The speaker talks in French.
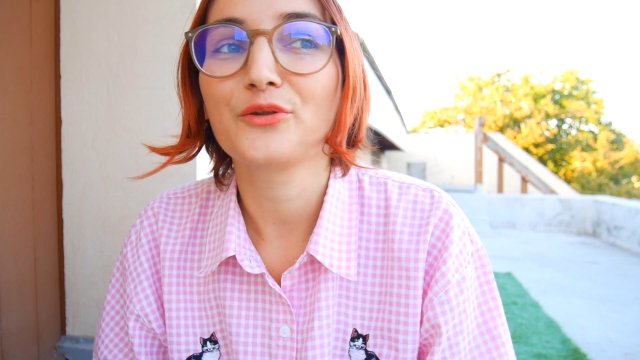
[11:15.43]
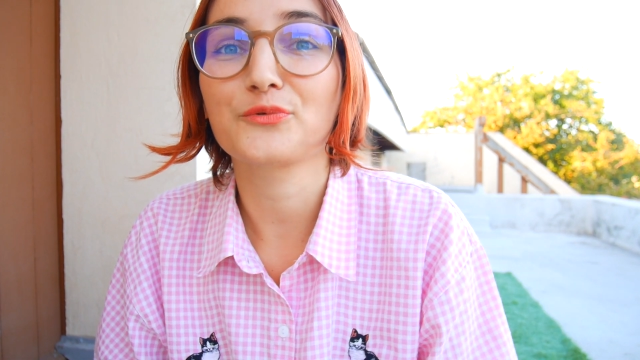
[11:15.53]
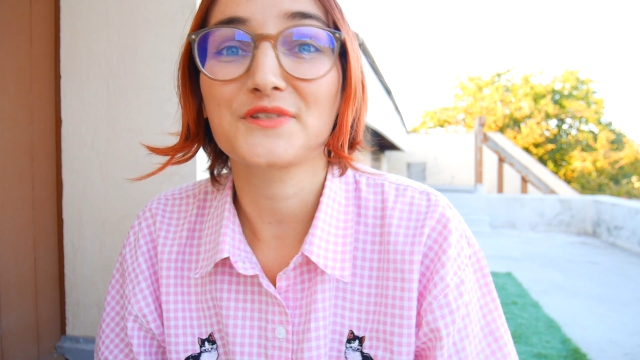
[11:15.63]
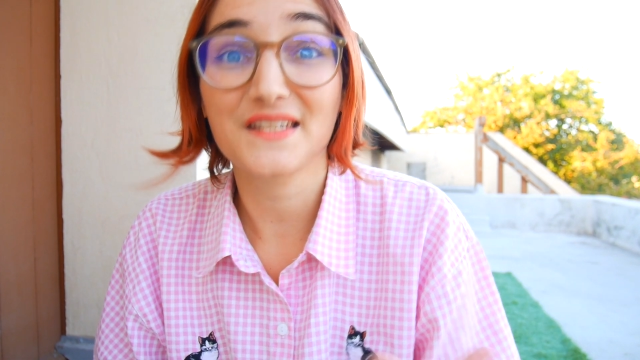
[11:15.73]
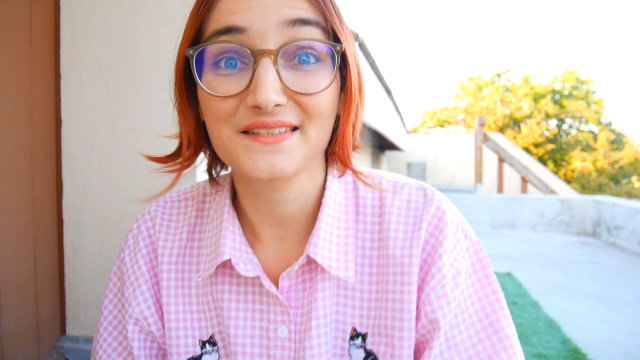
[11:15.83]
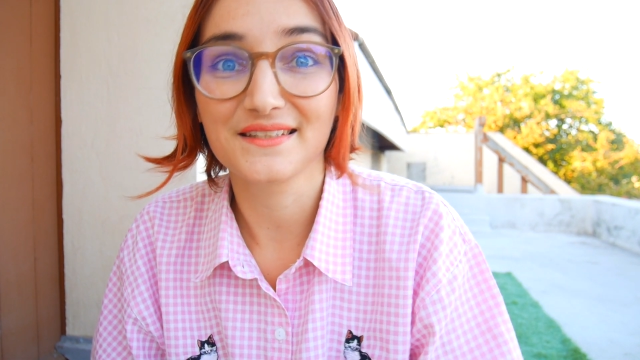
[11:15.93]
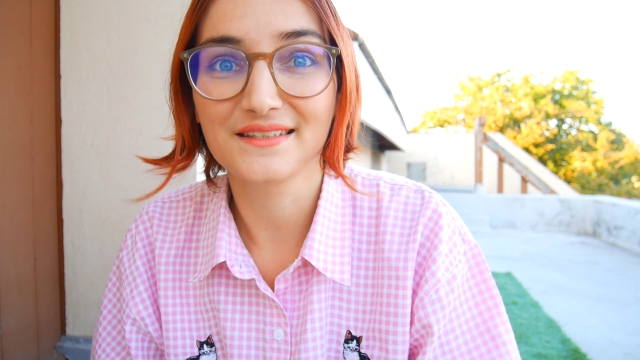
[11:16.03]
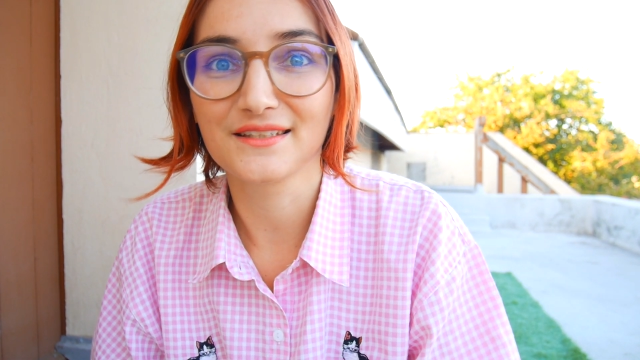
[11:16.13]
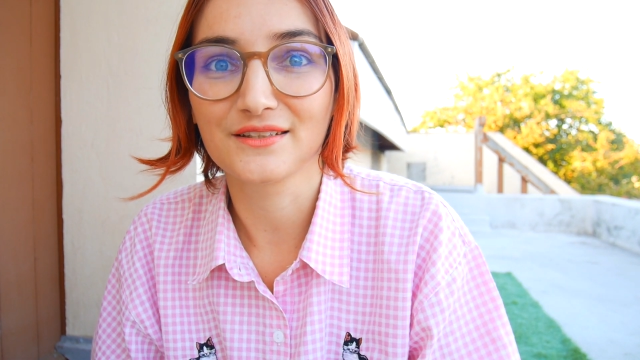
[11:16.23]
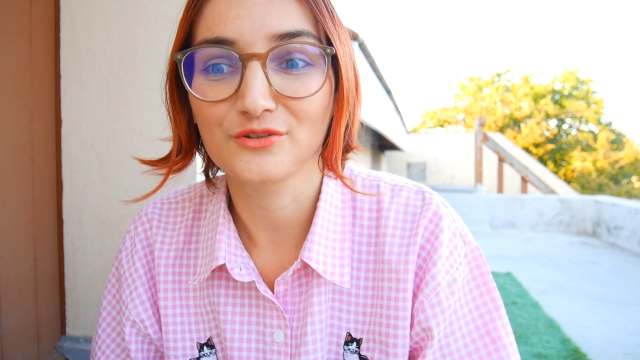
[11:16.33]
Donc ça, c'est
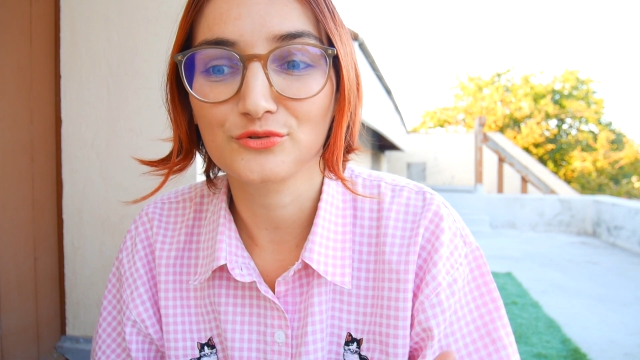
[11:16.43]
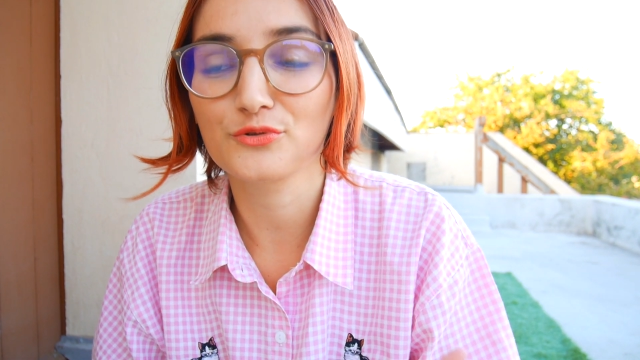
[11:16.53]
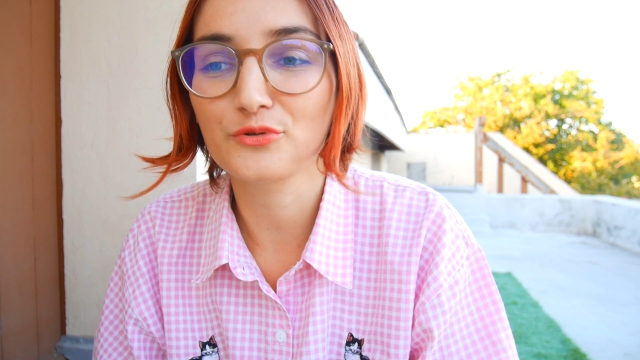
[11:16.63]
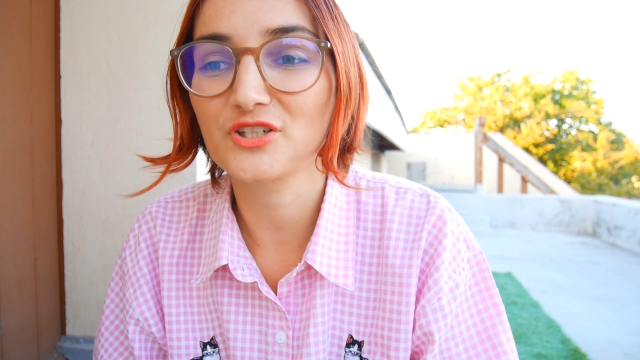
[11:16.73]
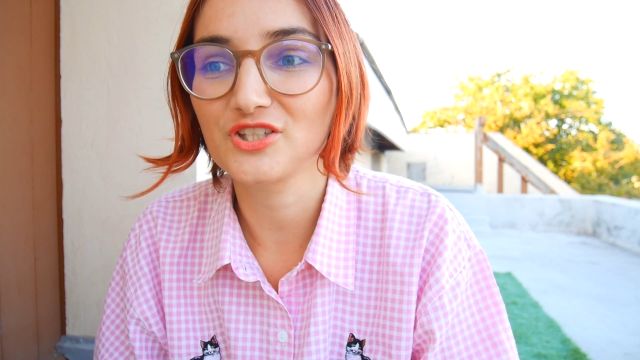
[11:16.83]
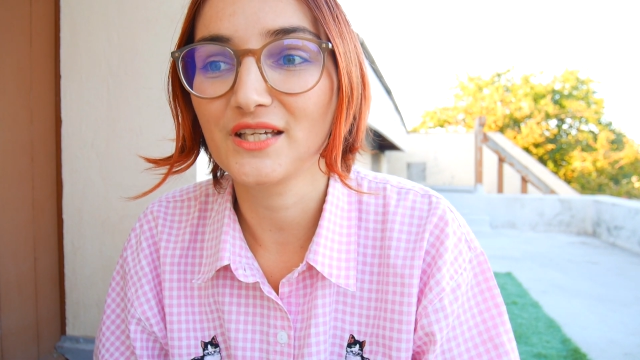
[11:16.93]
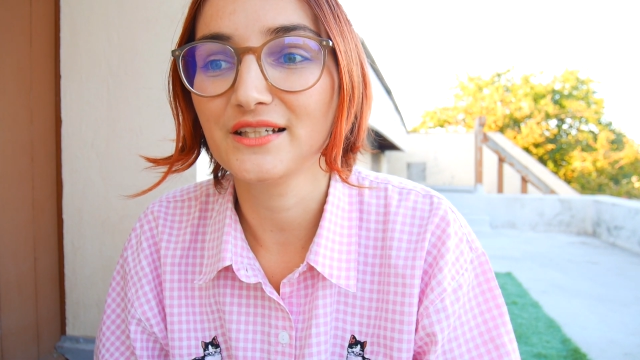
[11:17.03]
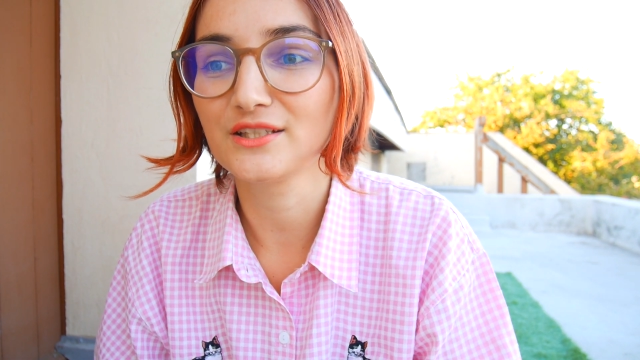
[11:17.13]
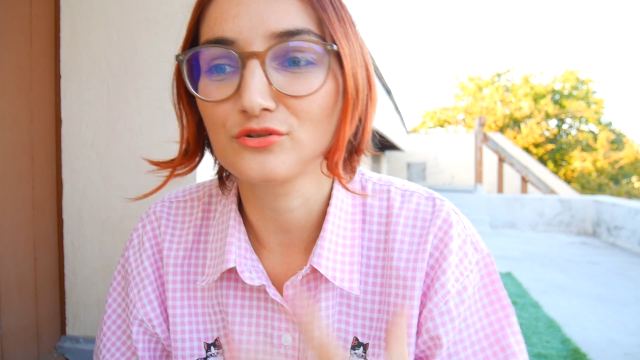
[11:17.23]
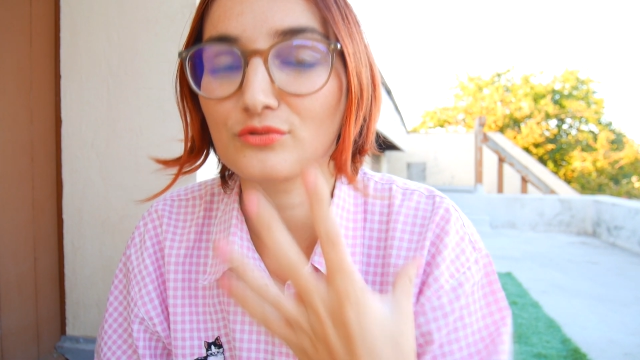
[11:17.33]
des choses originales
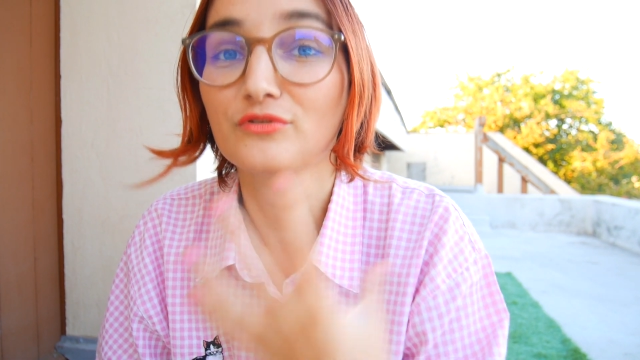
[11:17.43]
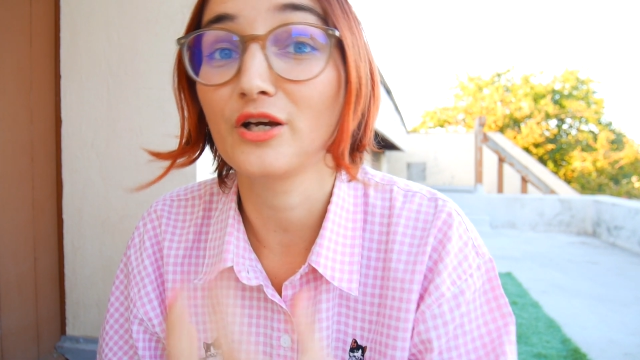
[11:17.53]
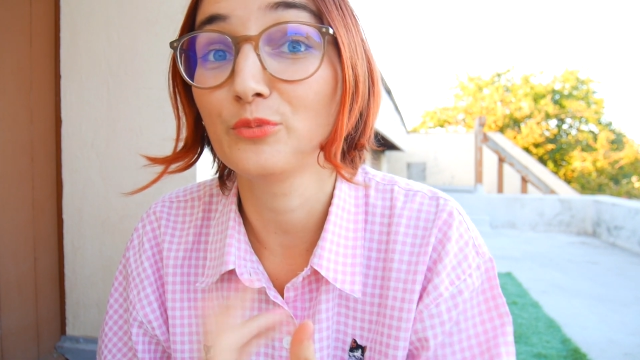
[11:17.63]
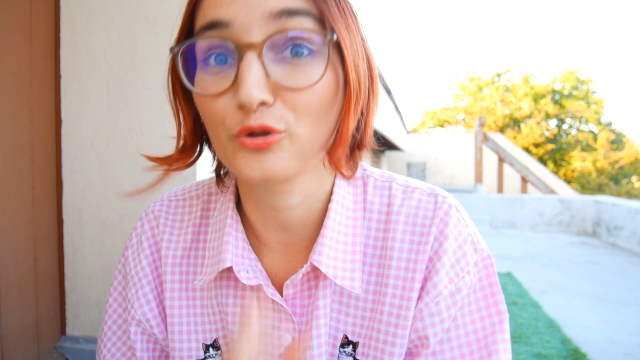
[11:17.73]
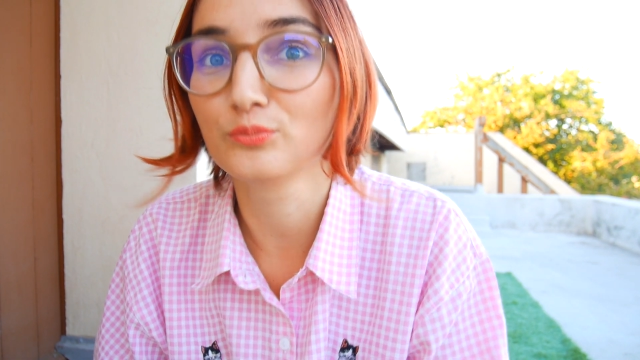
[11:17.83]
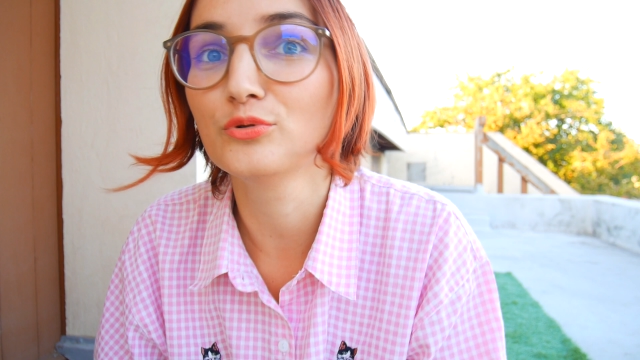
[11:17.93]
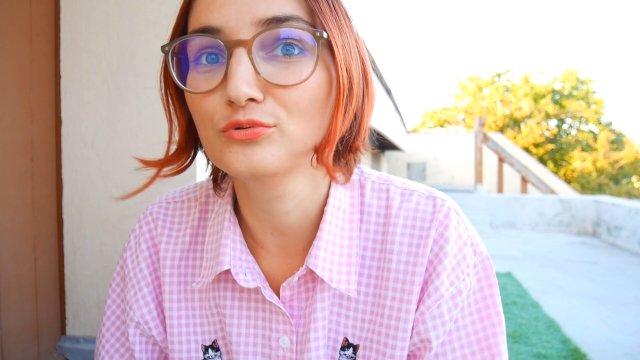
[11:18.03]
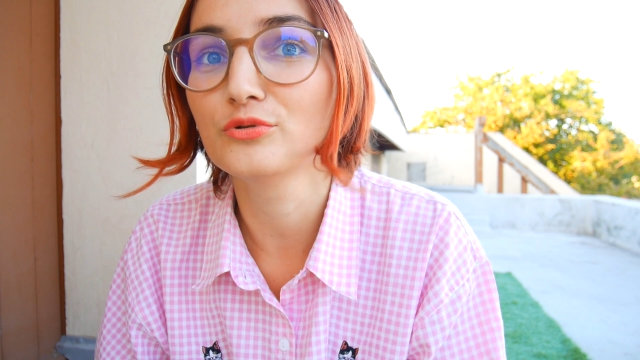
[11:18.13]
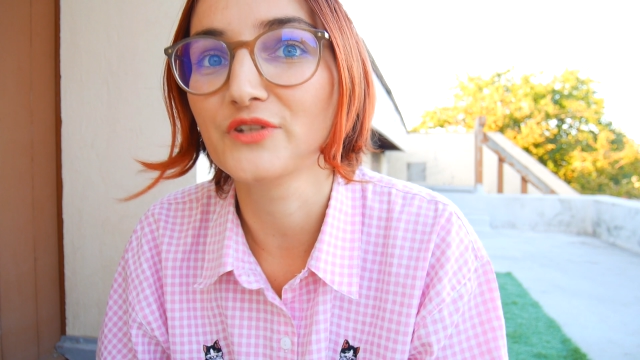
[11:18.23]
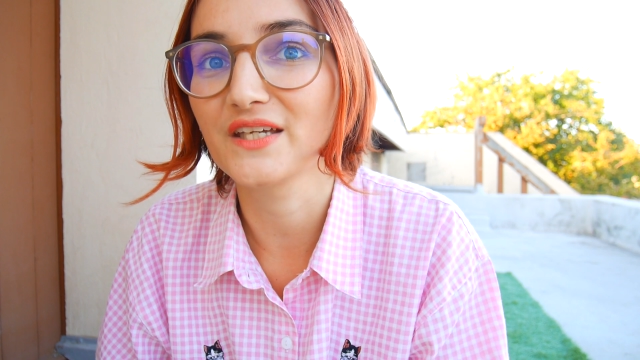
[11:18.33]
et qui, je trouve, apportent
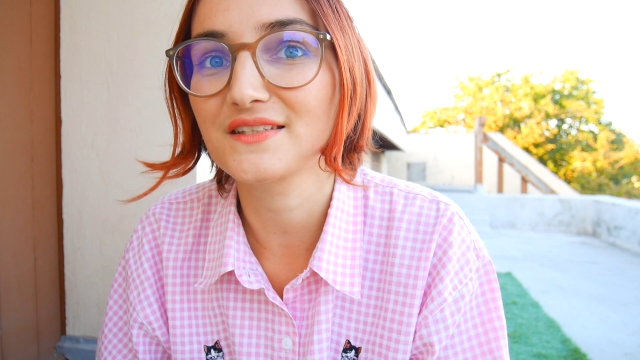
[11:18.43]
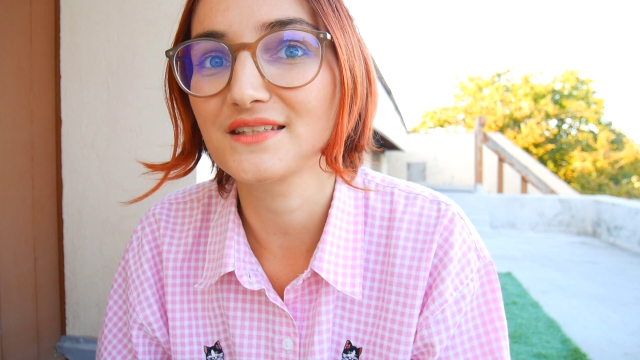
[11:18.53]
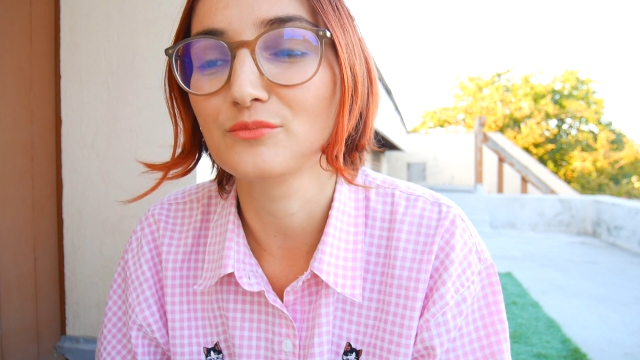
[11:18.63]
beaucoup au texte.